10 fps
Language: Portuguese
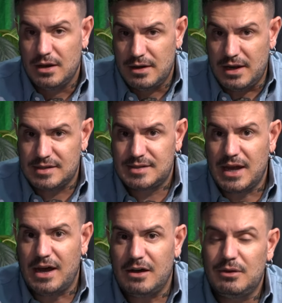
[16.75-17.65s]
Nesta
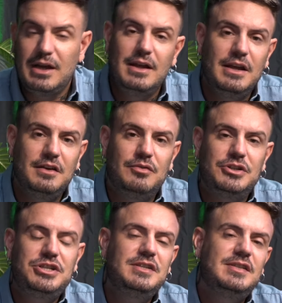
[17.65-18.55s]
aula, eu vou
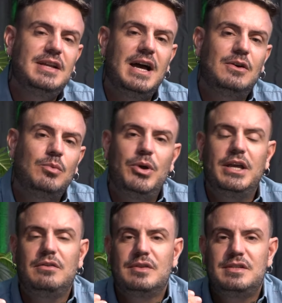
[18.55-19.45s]
te ensinar como é
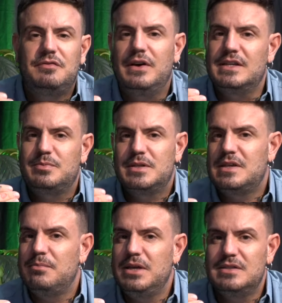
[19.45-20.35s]
que você faz para
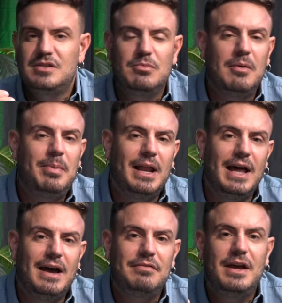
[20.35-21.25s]
saber se uma
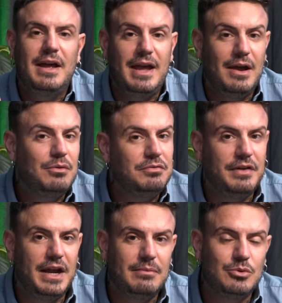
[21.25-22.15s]
palavra é um
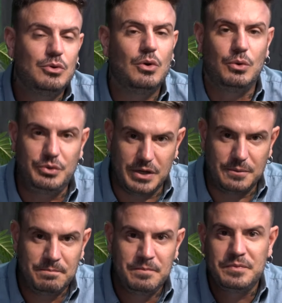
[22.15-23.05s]
verbo ou não
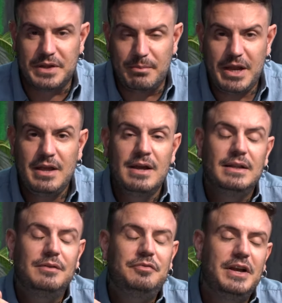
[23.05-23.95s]
tá bem?
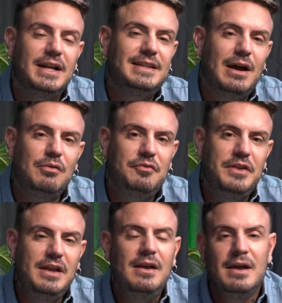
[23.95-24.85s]
Então fica até o
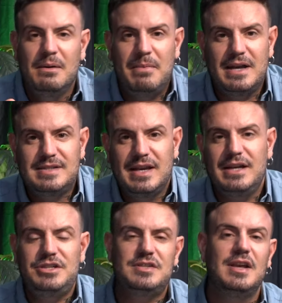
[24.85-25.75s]
fim, mas
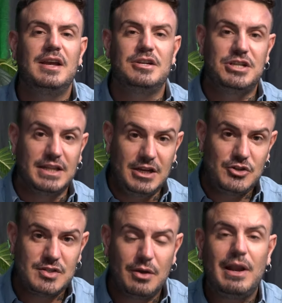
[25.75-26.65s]
antes, já deixa
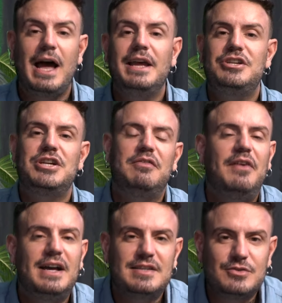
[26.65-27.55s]
o seu like, já
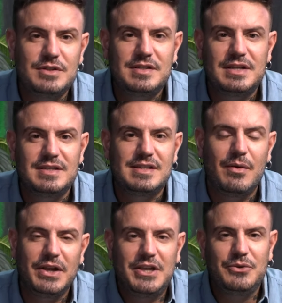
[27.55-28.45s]
faça a sua
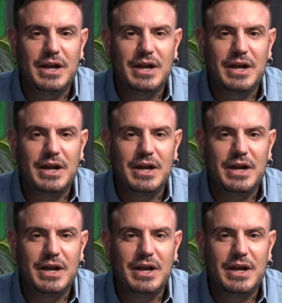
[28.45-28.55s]
inscrição aqui no